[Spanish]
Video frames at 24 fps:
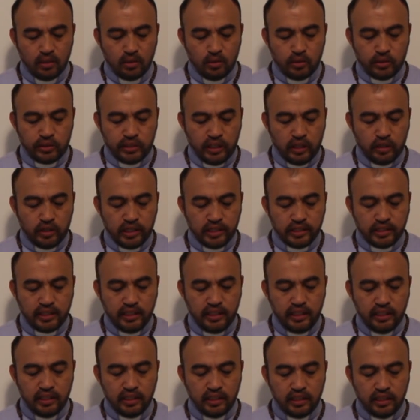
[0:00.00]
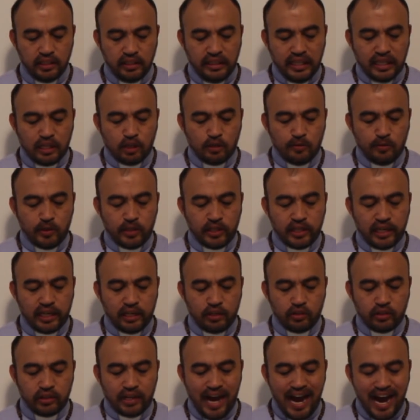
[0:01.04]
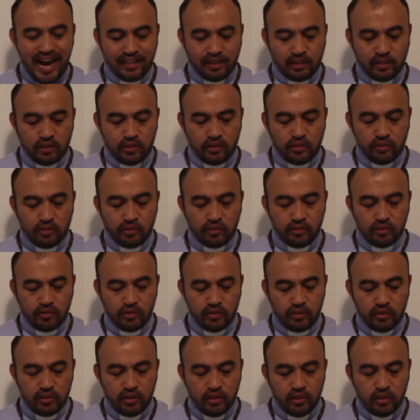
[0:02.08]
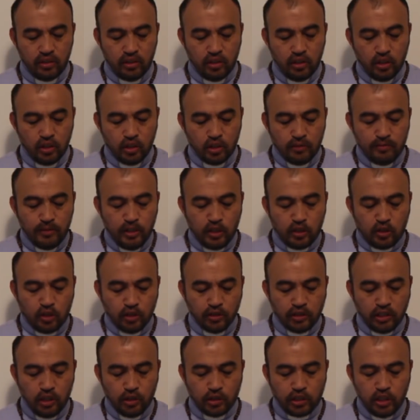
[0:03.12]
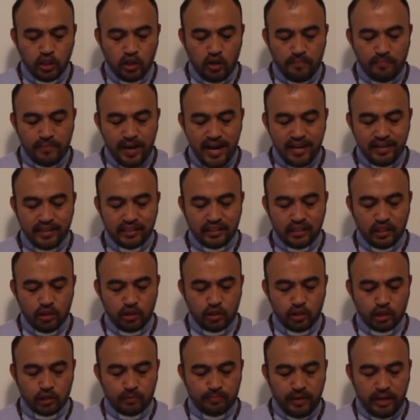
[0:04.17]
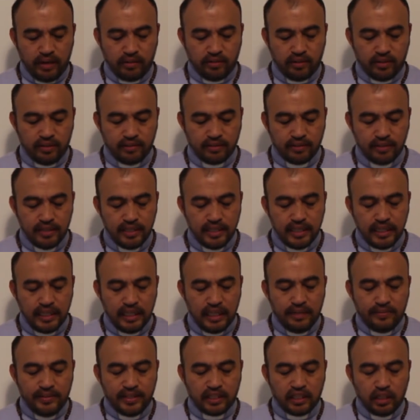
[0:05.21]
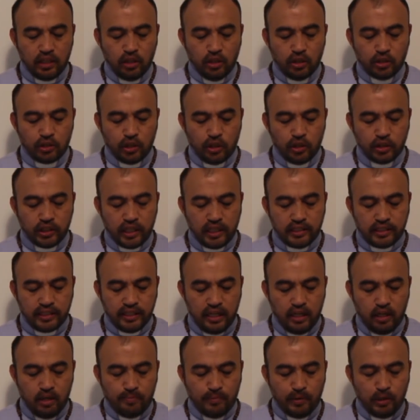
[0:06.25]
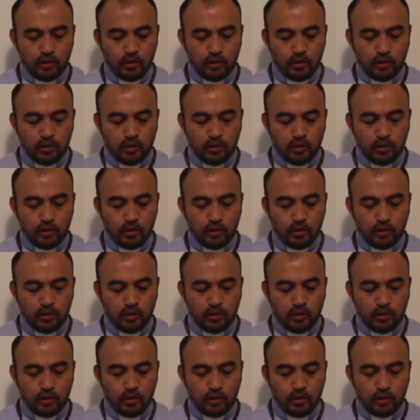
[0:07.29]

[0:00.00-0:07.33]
Lo hicieron así y acomodaron a todos. Tomó entonces los cinco panes y los dos peces, y levantando los ojos al cielo